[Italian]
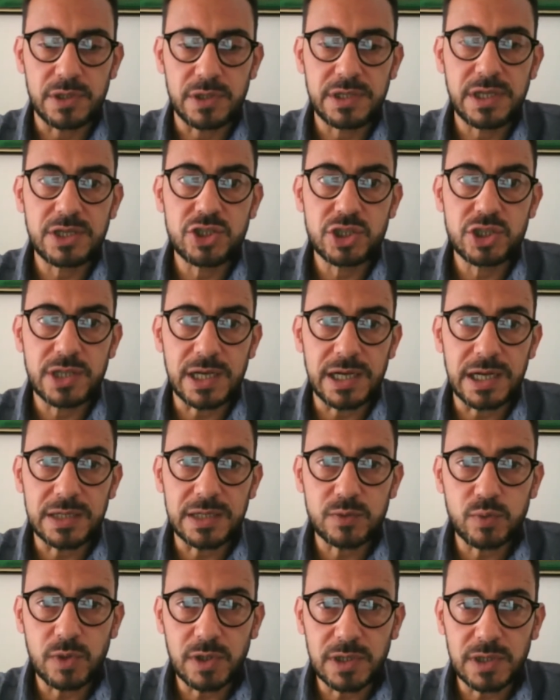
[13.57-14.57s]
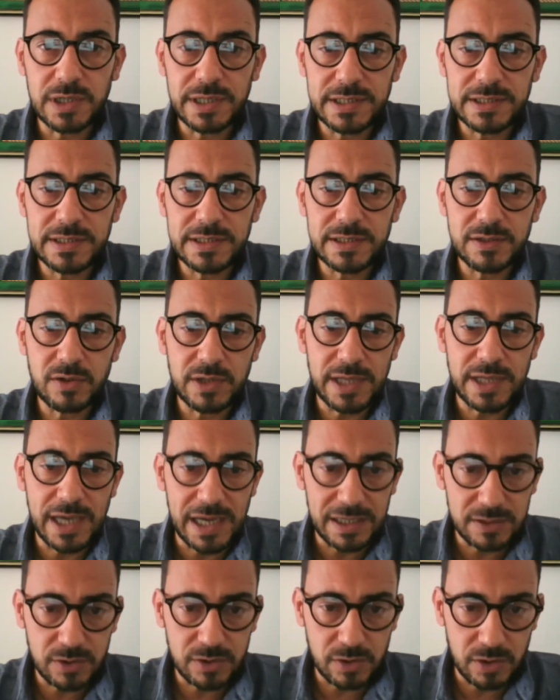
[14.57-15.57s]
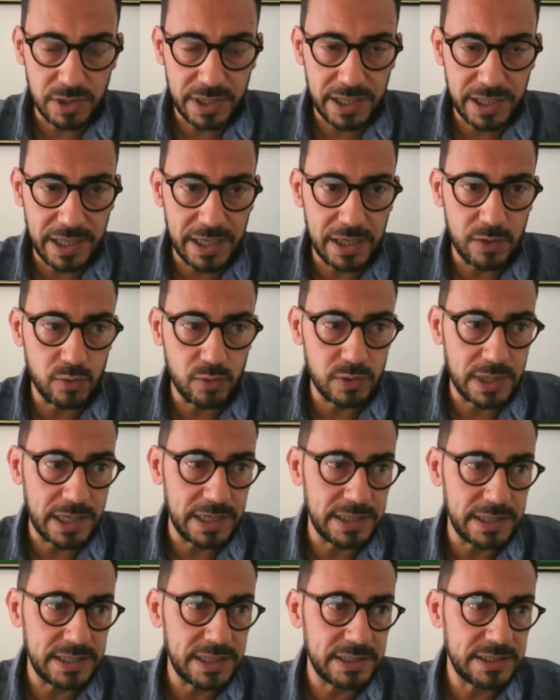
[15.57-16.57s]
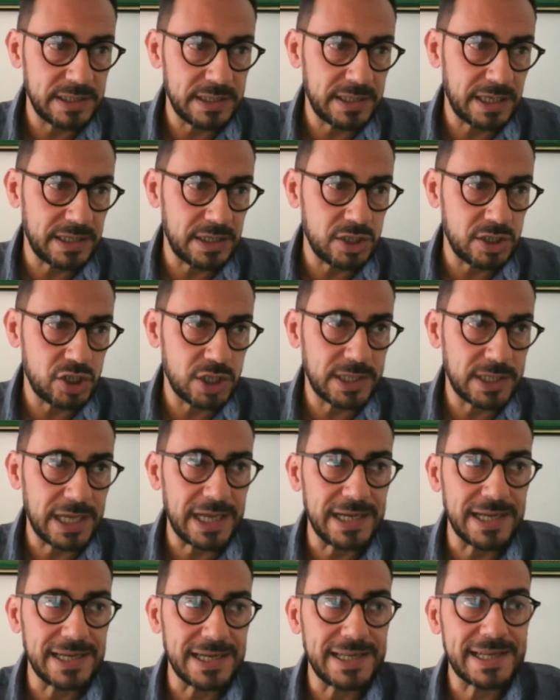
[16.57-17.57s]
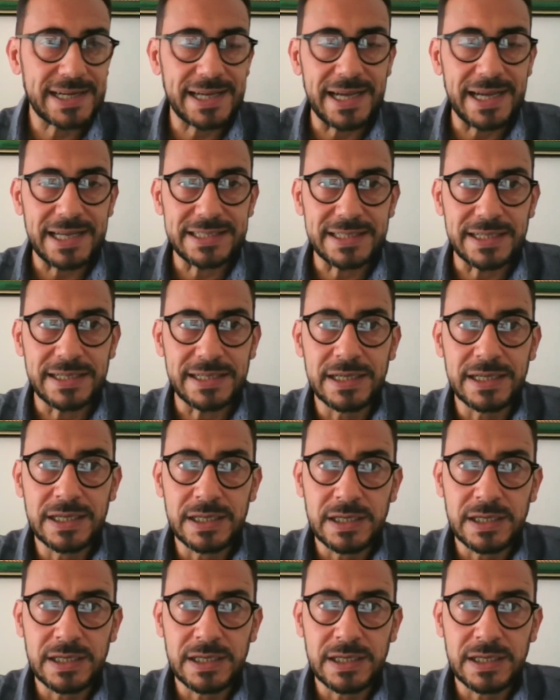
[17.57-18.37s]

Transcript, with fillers: Il Digital Health Wallet non è altro che una identità digitale allargata